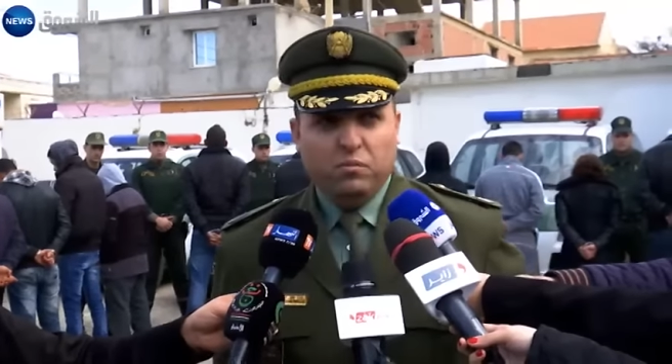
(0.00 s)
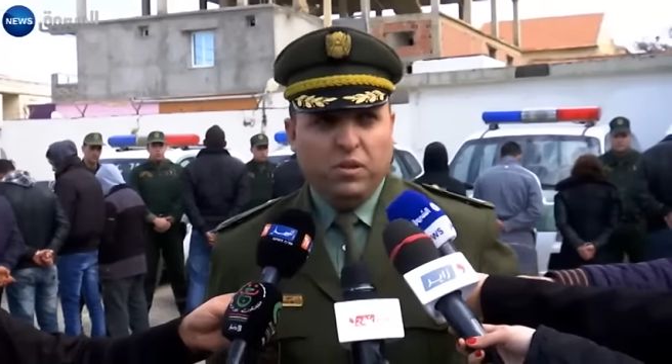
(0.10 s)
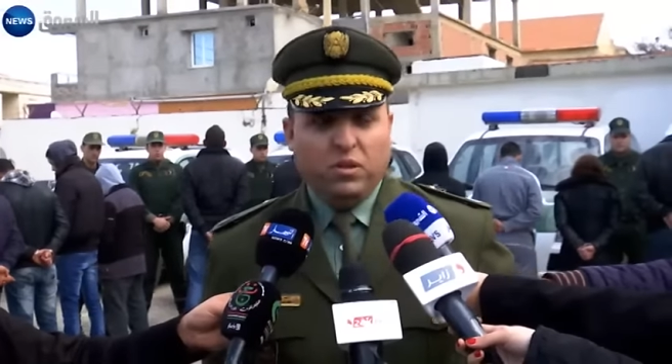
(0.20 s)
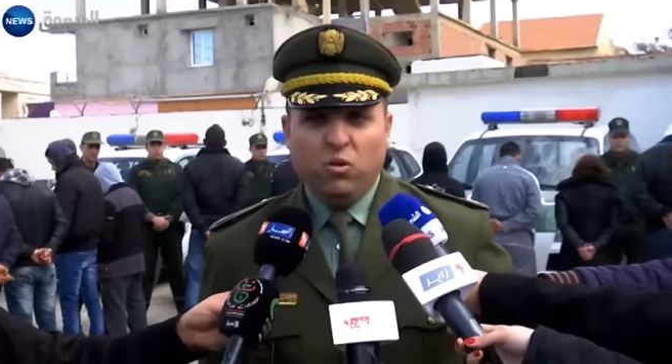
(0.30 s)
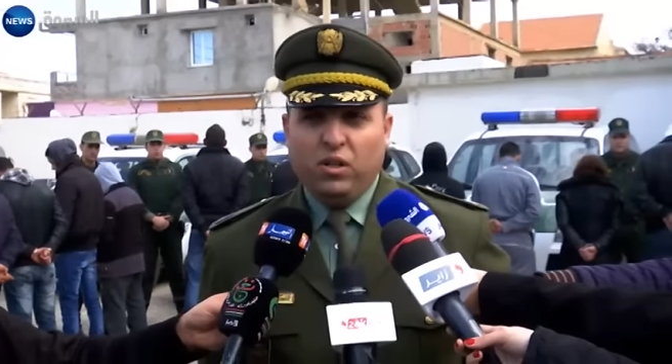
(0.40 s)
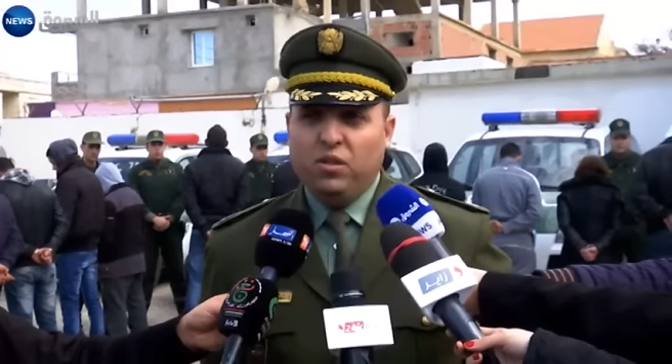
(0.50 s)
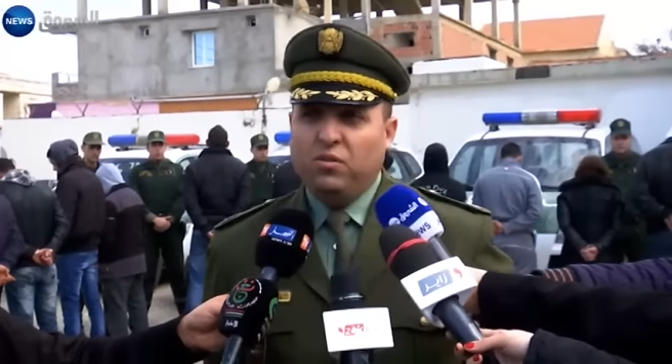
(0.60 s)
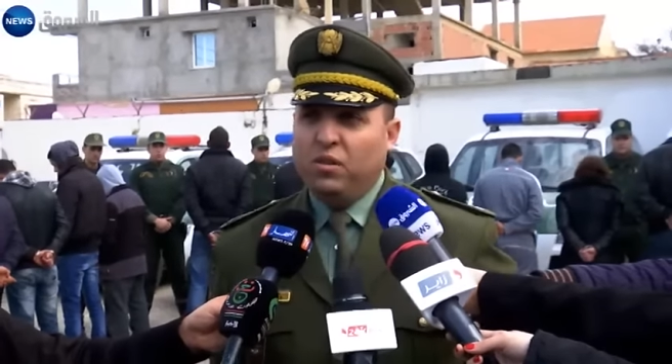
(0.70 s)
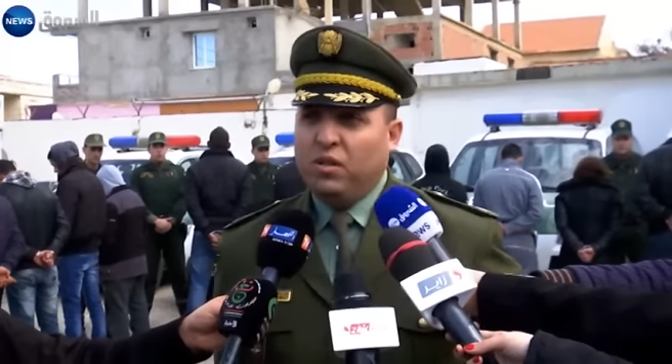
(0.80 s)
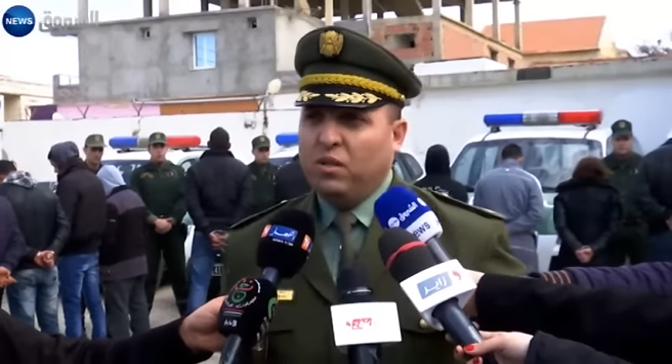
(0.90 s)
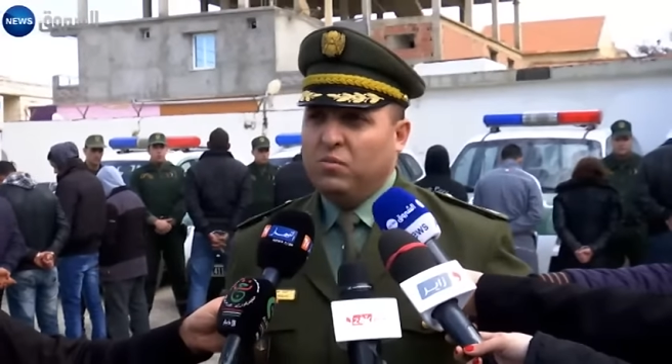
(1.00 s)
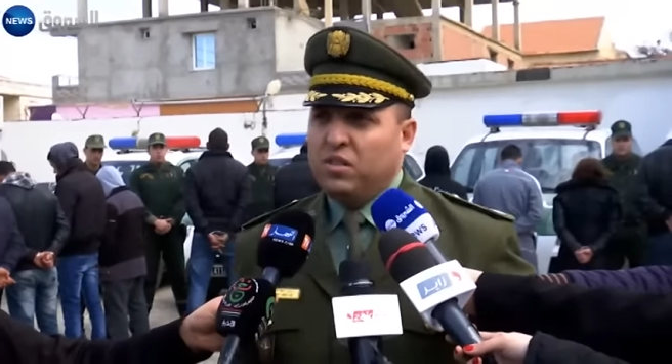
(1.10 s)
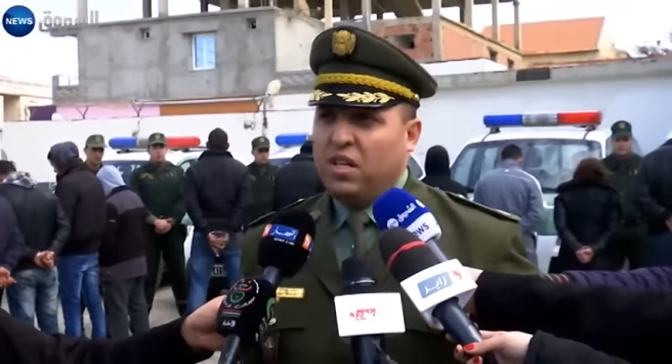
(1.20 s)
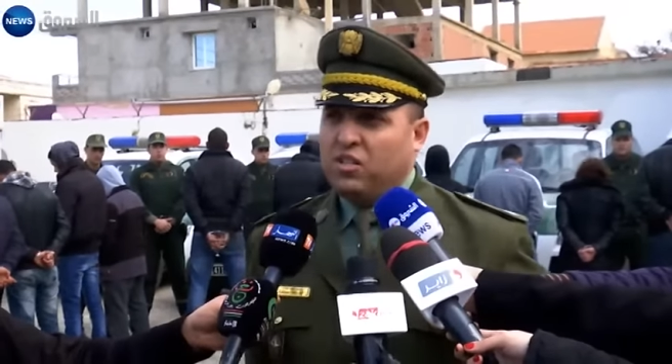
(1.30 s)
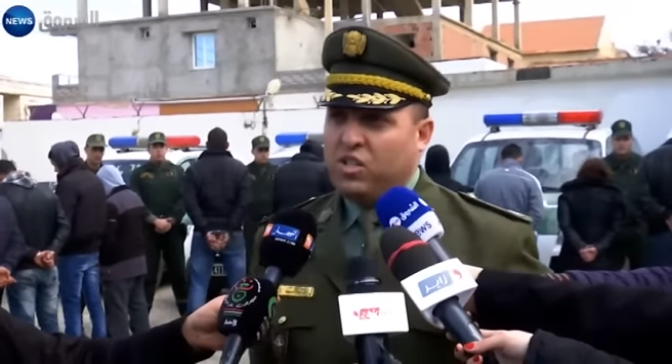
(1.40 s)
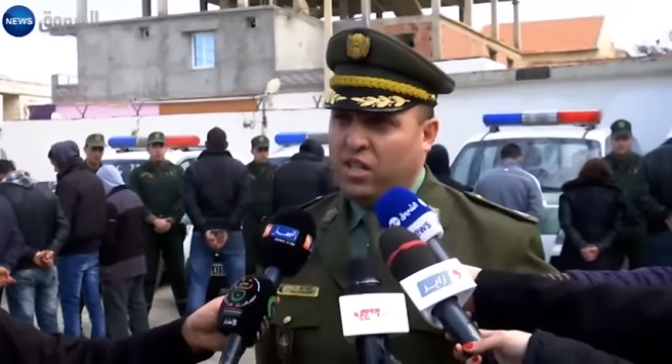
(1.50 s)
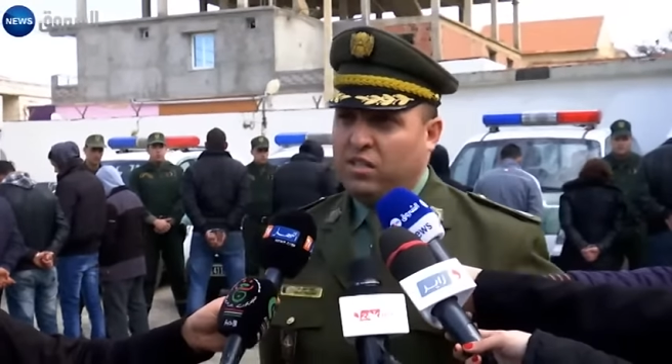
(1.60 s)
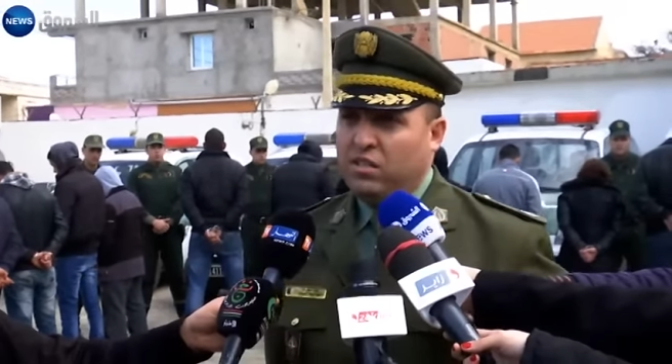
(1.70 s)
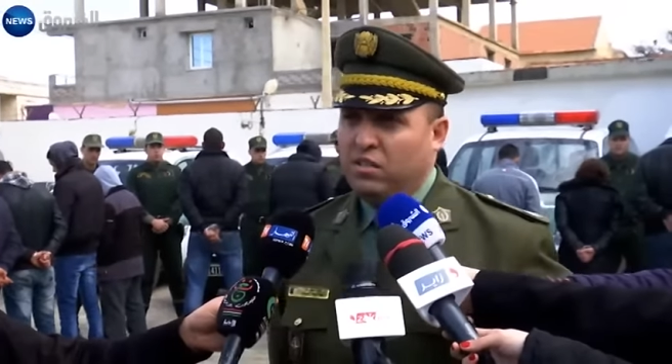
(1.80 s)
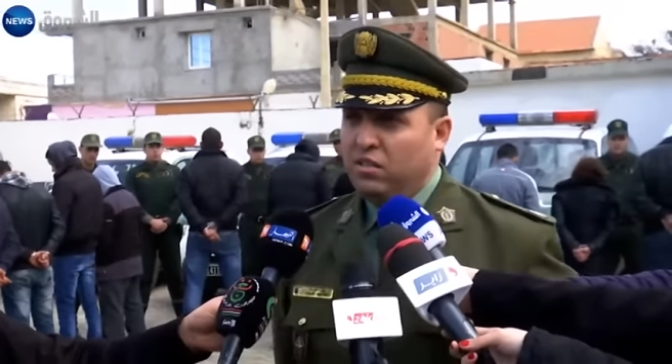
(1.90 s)
من توقيف 15
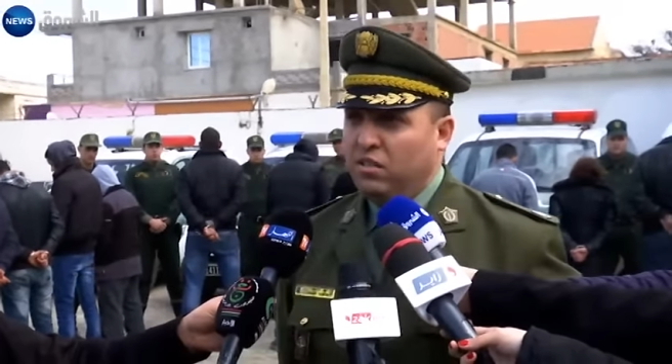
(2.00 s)
شخص